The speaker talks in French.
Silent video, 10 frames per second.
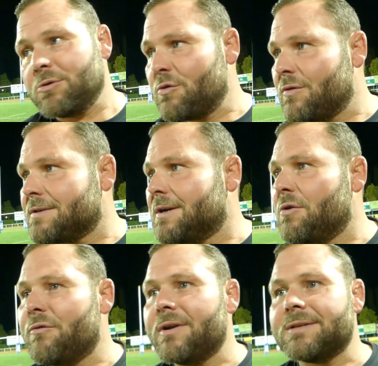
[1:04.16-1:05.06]
que nos voisins
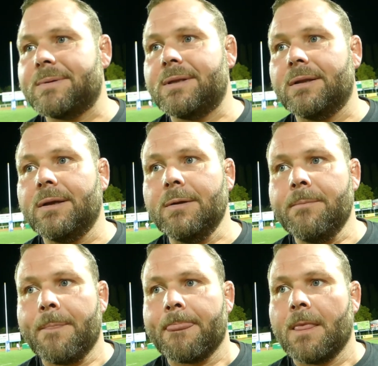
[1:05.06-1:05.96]
l'ont fait la semaine dernière.
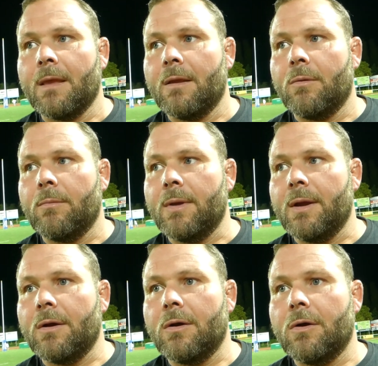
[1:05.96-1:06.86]
Mais
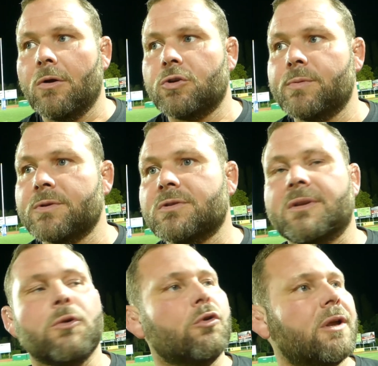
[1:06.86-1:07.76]
euh, je pense que
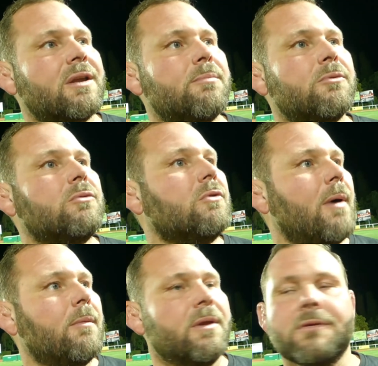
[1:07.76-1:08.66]
c'était notre équipe de
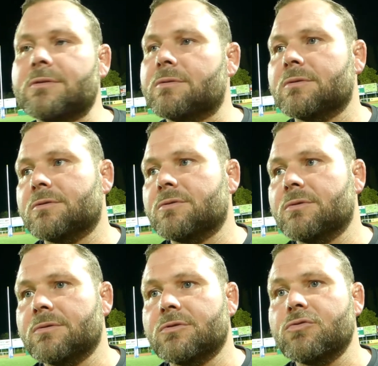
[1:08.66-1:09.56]
Marmande ce,
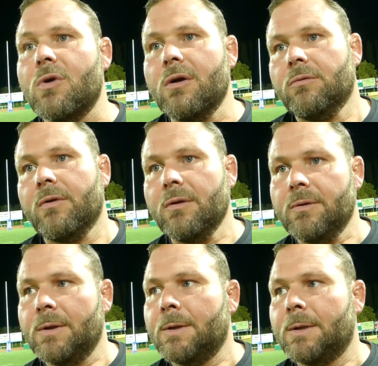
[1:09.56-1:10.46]
soir.
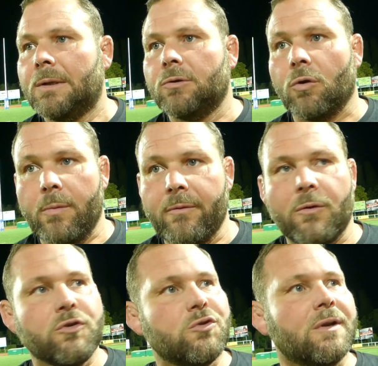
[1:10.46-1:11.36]
Donc ben, on va
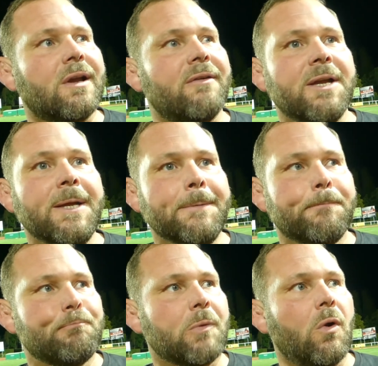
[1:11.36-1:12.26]
continuer à travailler.
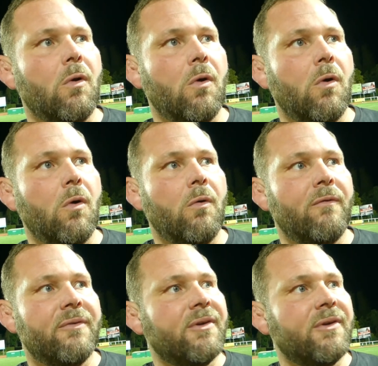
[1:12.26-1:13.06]
On va,